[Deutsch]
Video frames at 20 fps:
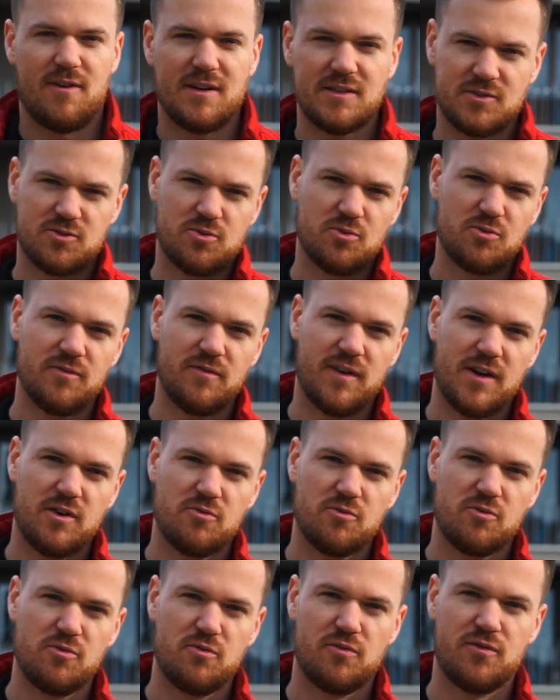Was tun, wenn
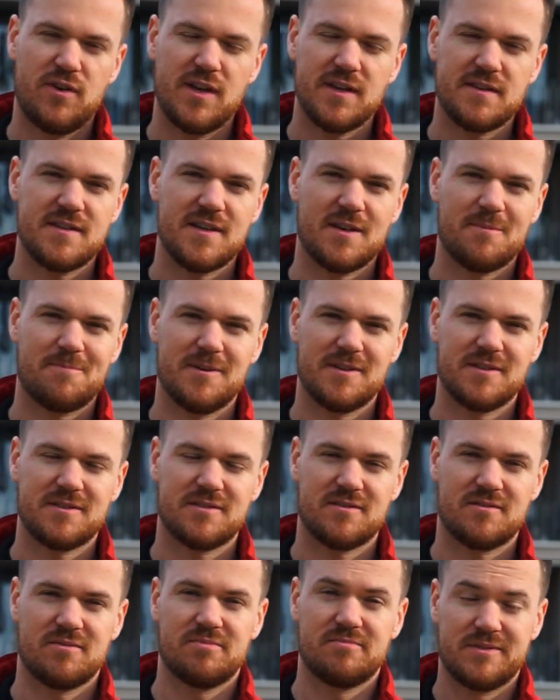du Ü40
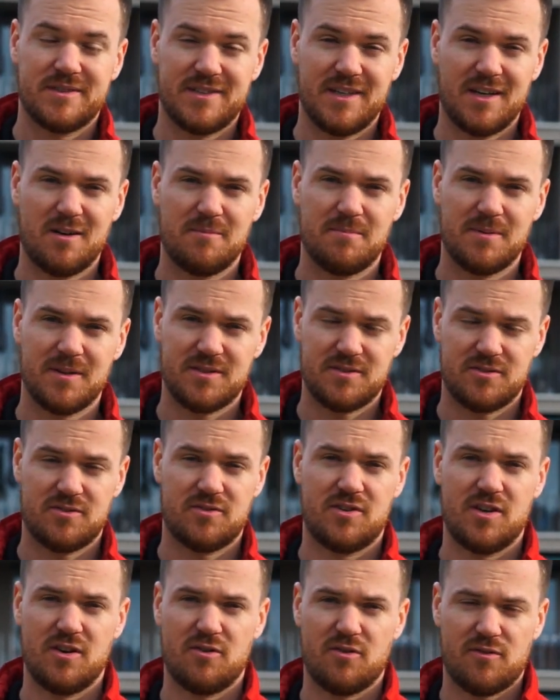bist, Single
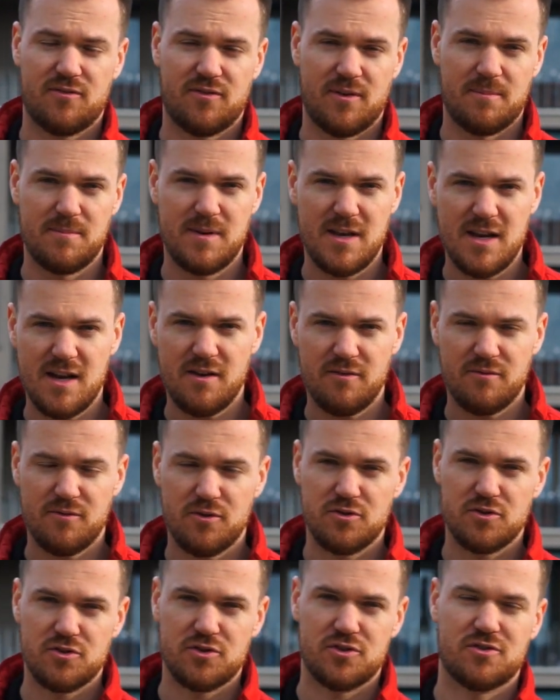bist, dir noch Familie
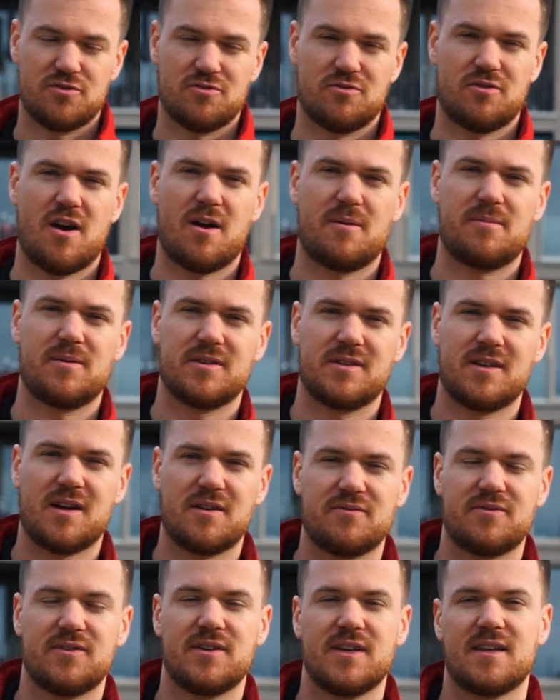wünscht, aber
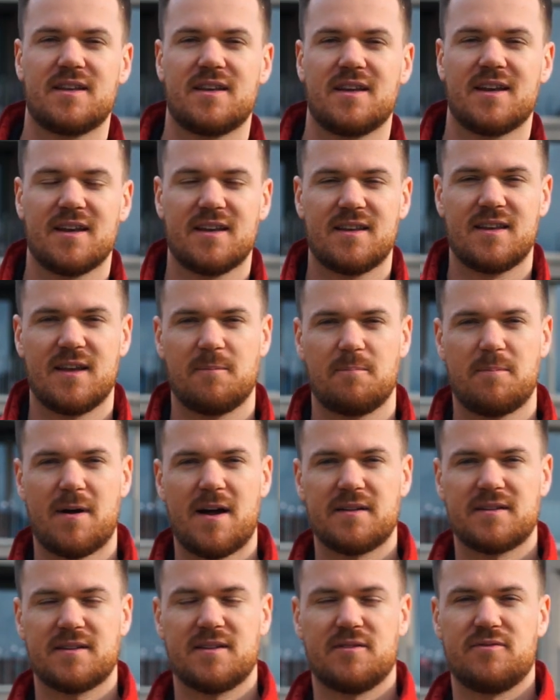dafür nicht den richtigen
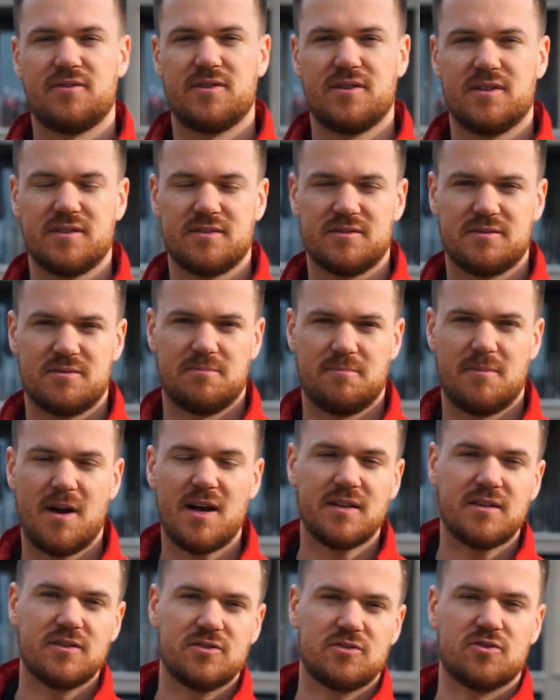Partner findest?
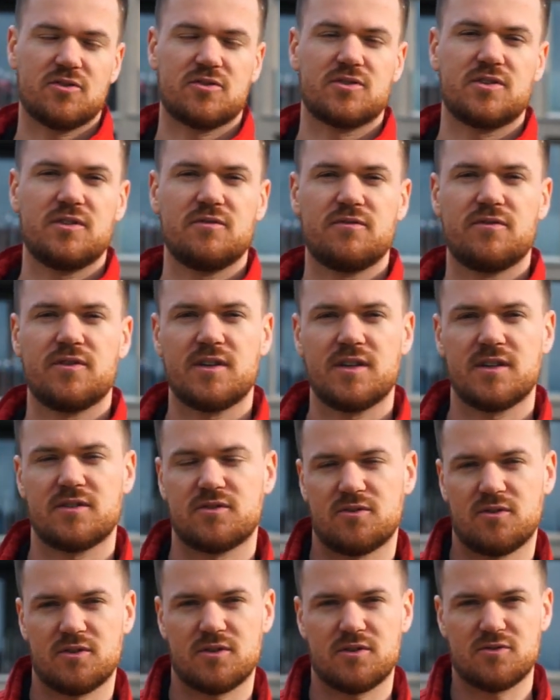Macht es noch Sinn für dich?
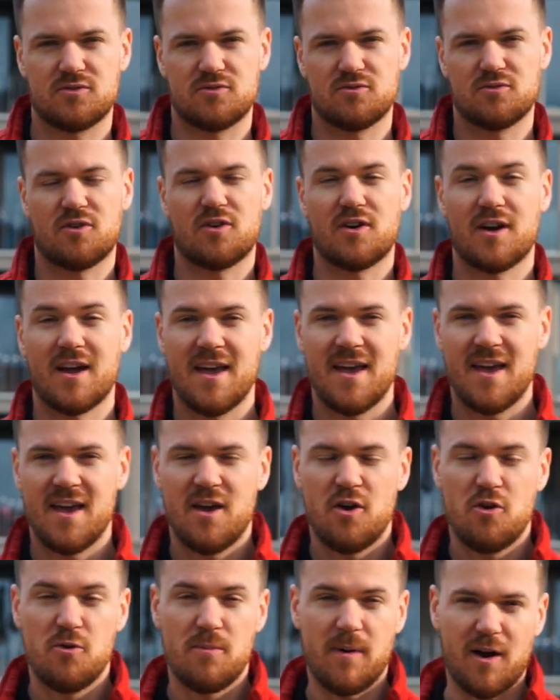Solltest du noch
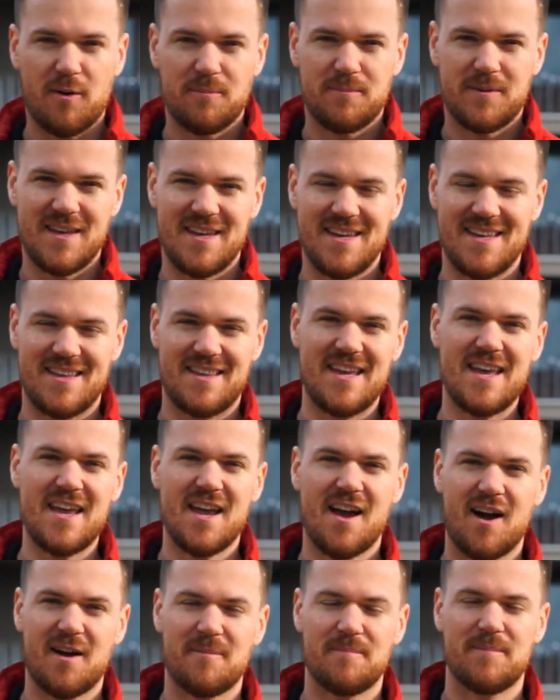überhaupt die
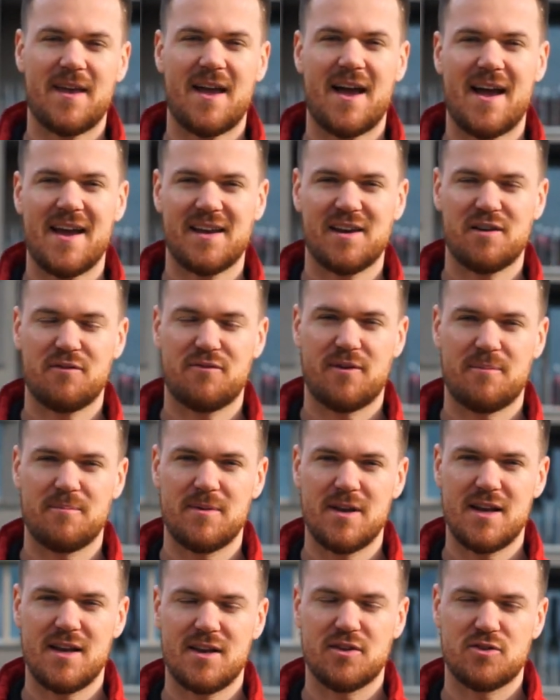Idee haben, eine eigene
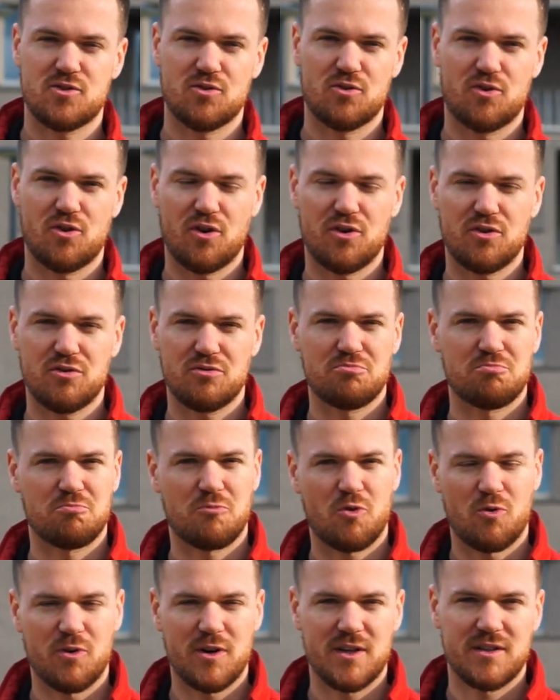Familie zu
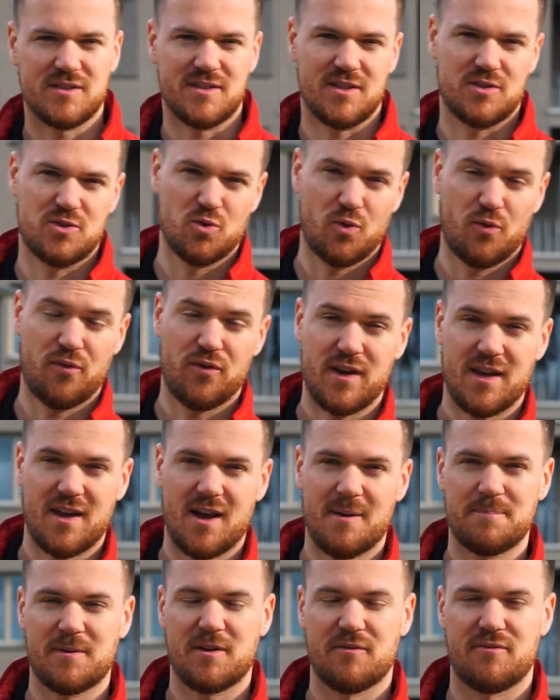gründen oder ist der Zug für
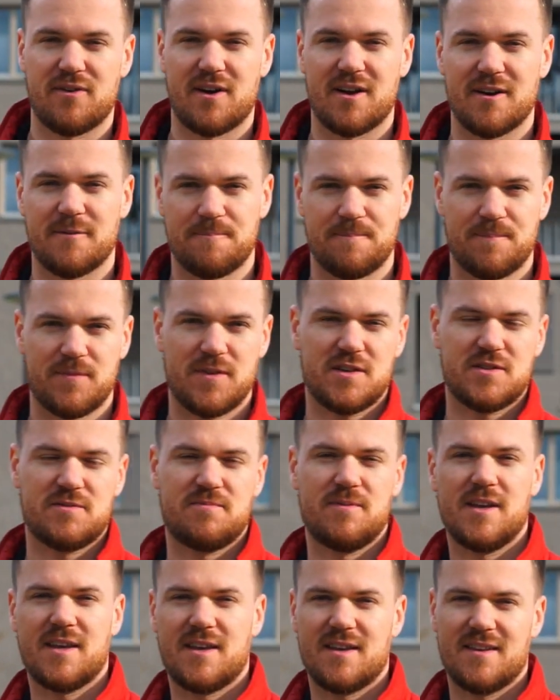dich abgefahren? Das
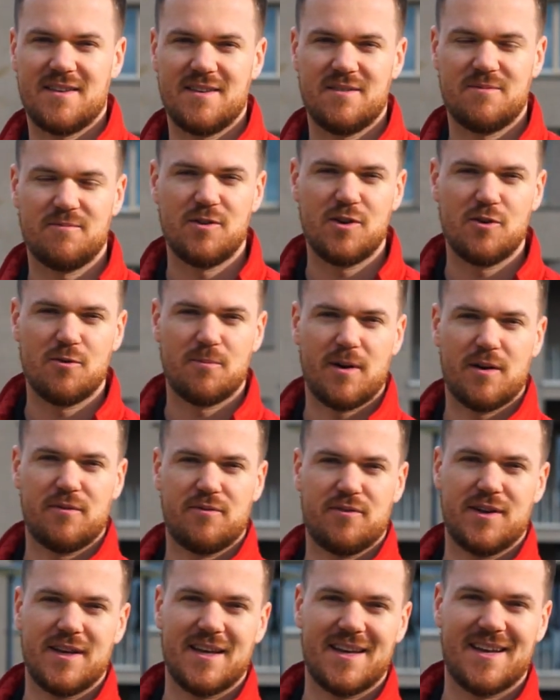will ich in diesem Video mal
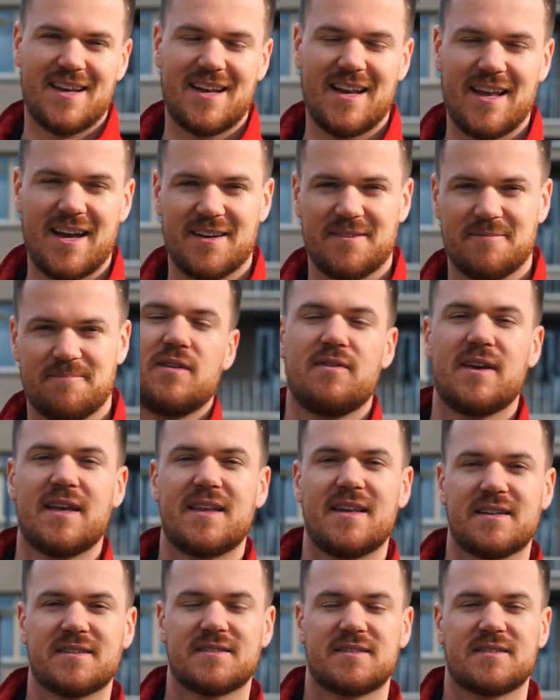für dich klären. Die
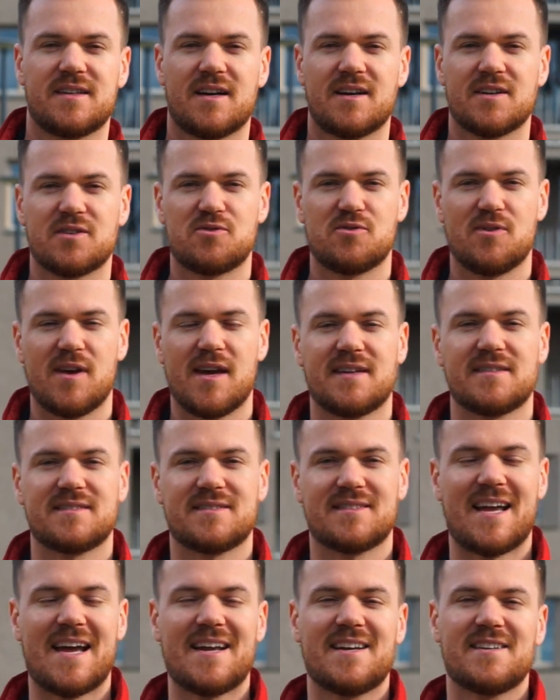wichtigste Sache
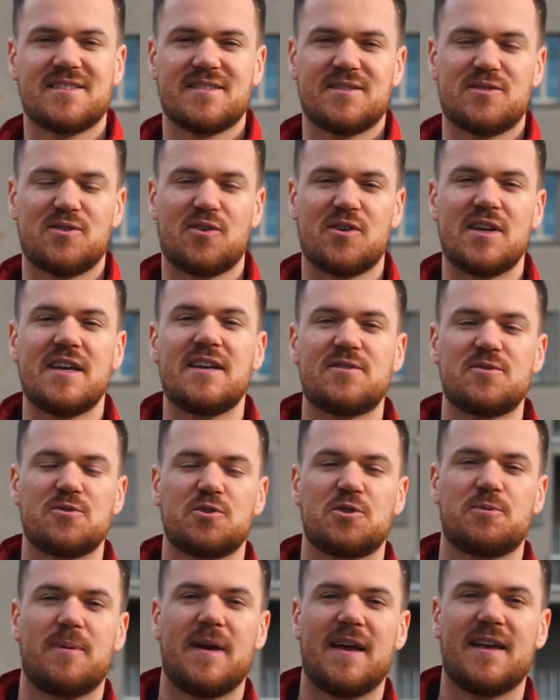zuerst, nein, es ist noch nicht
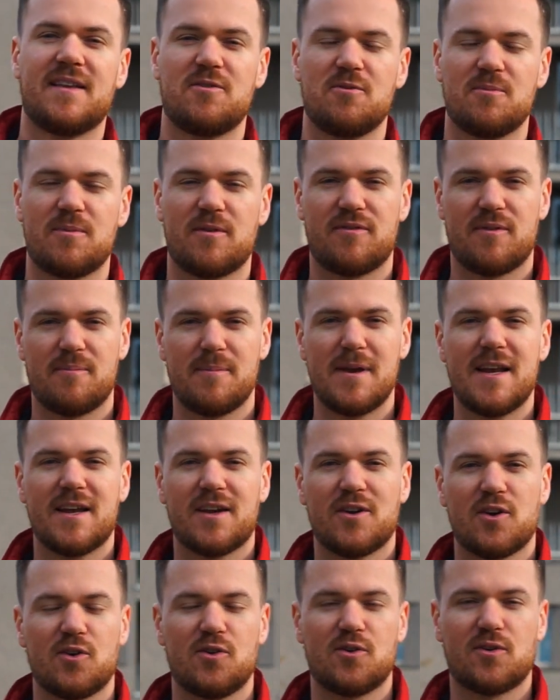zu spät, über
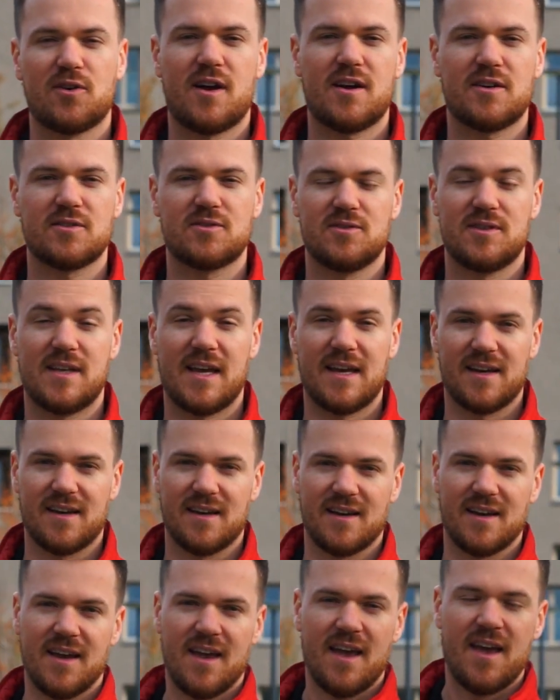Familiengründung
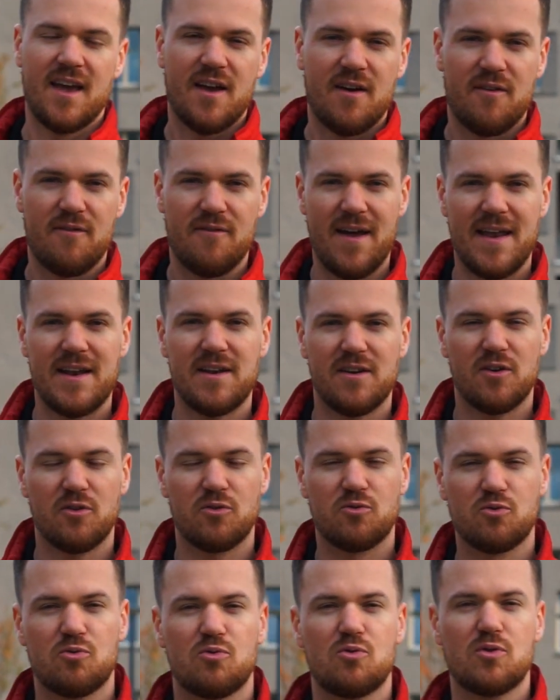nachzudenken.
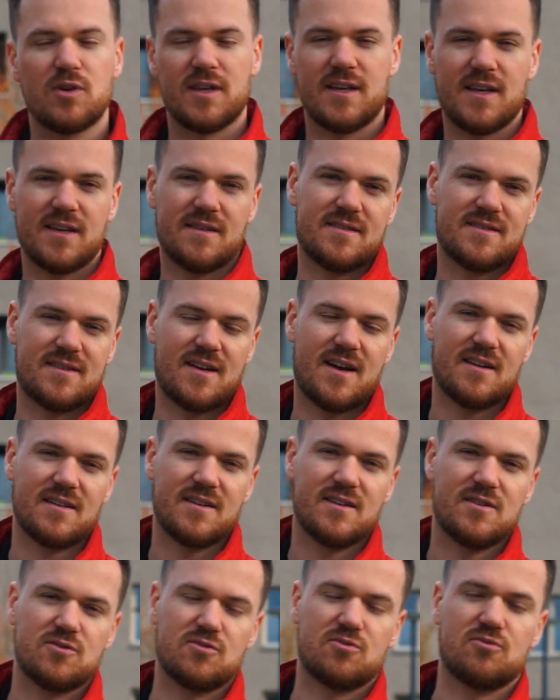Wenn du jetzt
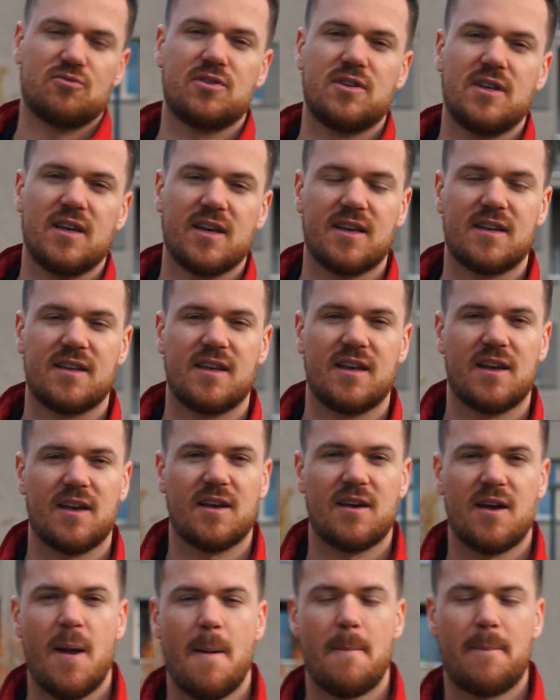handelst und die
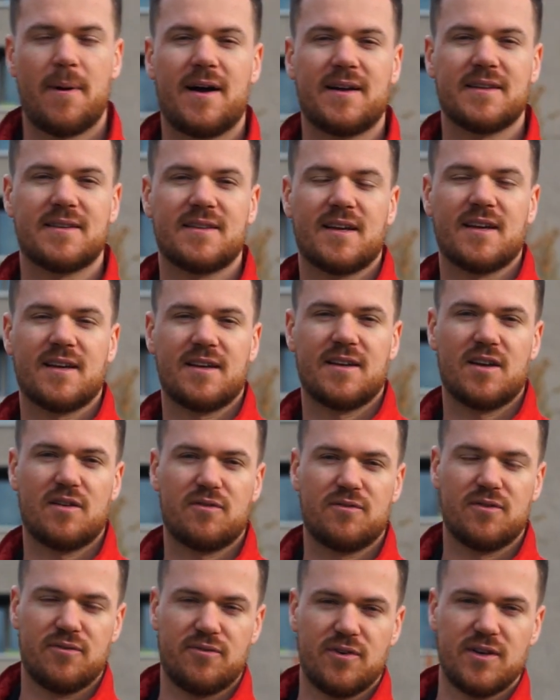richtige Partnerin
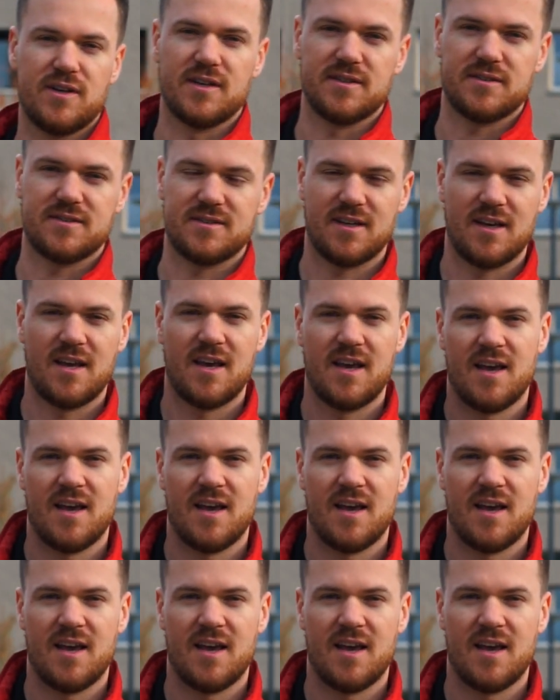dafür findest.